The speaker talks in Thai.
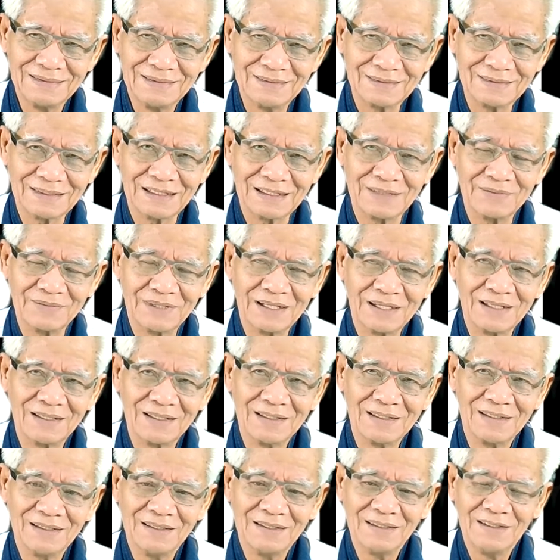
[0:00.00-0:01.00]
โอเคไหม
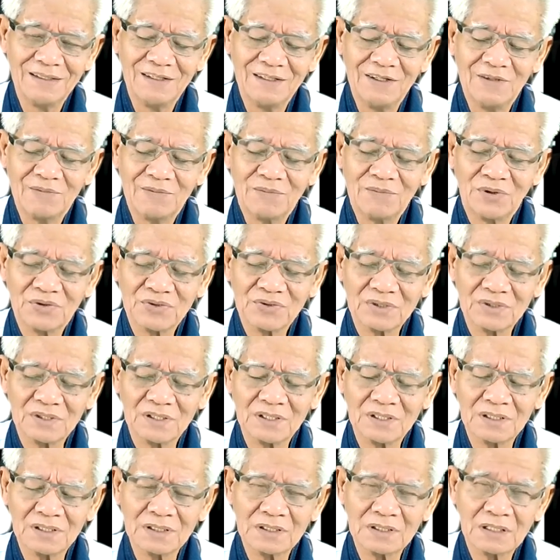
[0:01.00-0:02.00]
เพราะฉะ
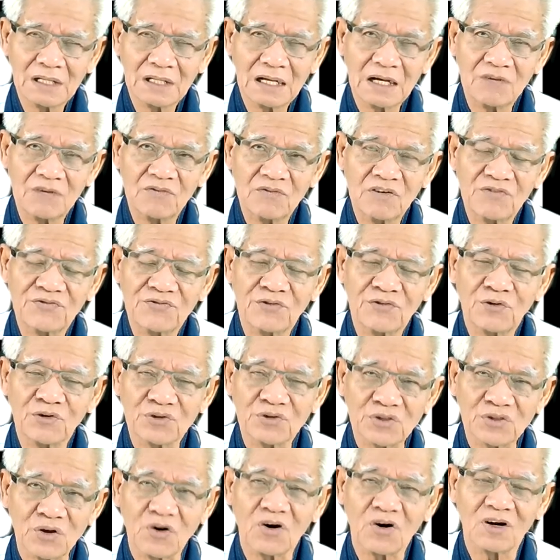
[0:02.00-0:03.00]
นั้นคำว่าโฟ
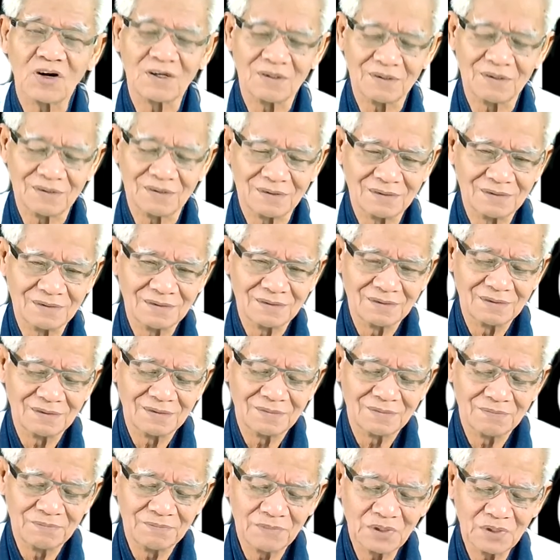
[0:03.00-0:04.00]
ตอน
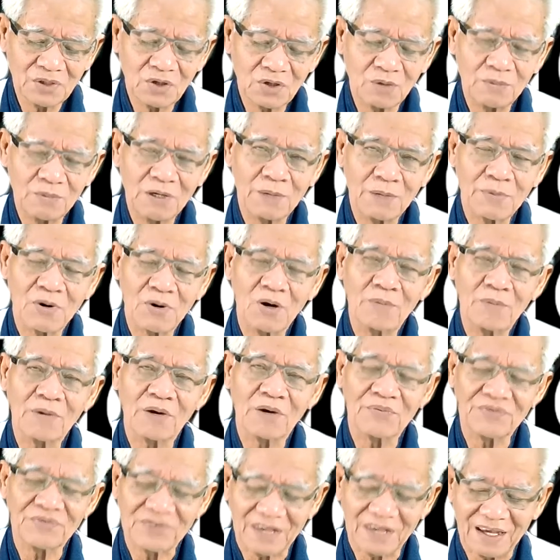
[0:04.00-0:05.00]
มันก็มาพร้อม
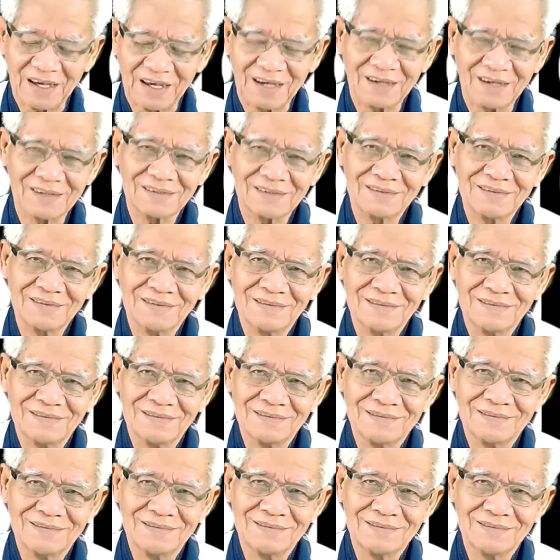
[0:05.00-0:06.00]
กับแสง
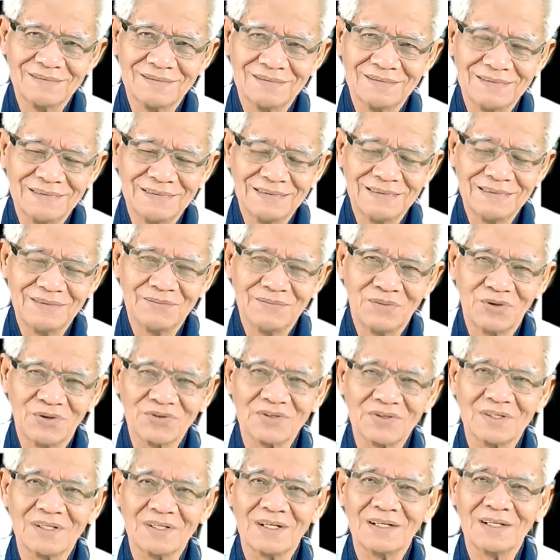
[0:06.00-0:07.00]
เพราะ
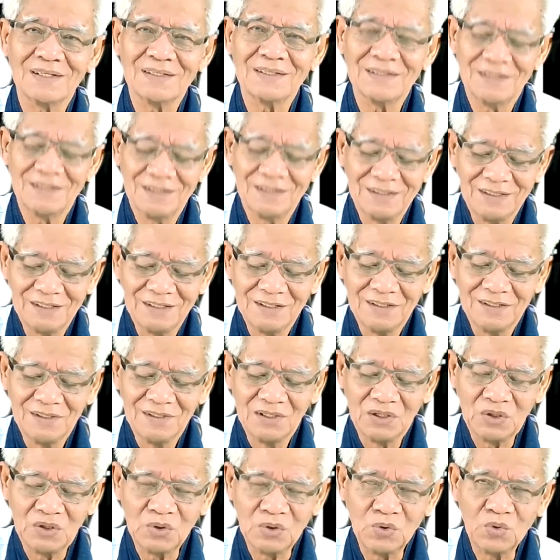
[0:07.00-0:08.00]
ฉะนั้น
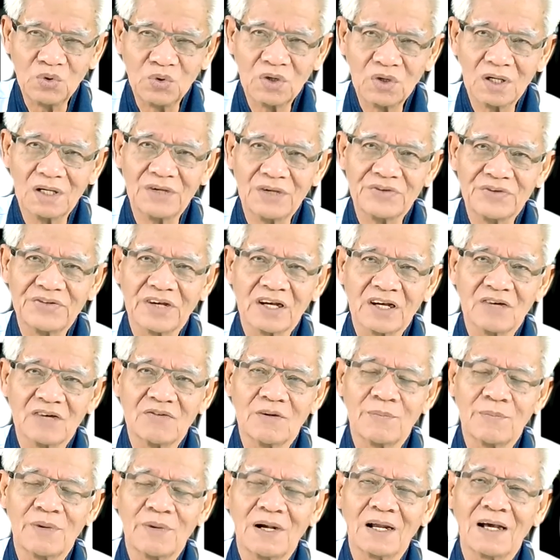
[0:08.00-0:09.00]
ลุงก็เลยใช้คำ
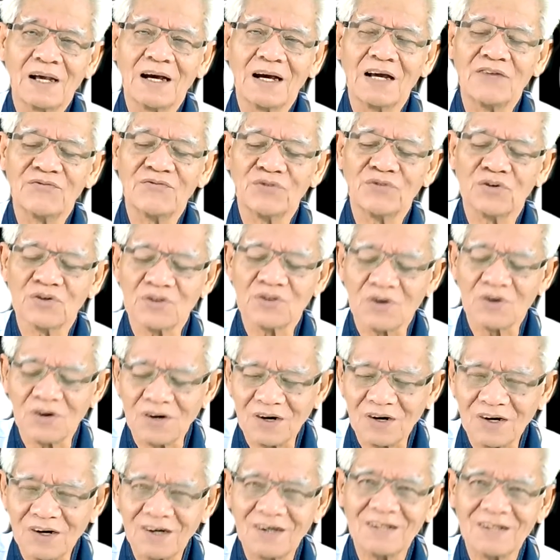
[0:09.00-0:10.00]
ว่าพลังงานโฟต
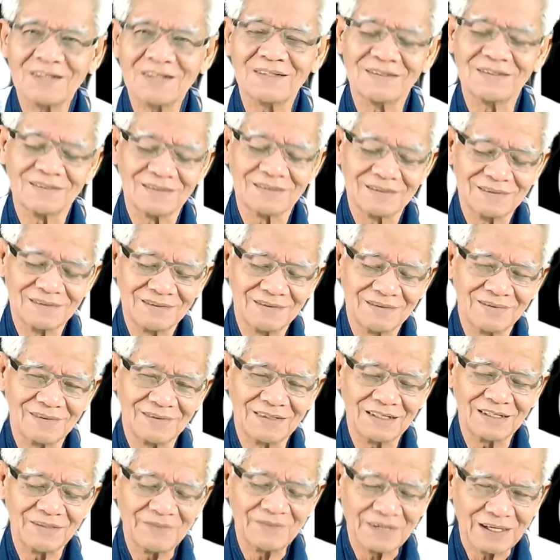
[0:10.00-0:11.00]
อน โอ
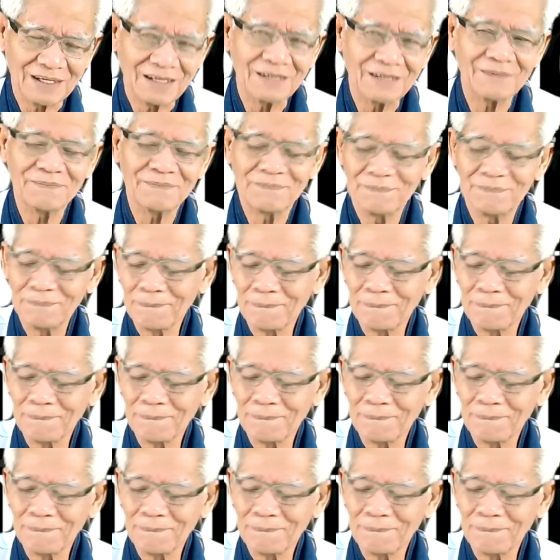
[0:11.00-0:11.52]
เคไหมครับ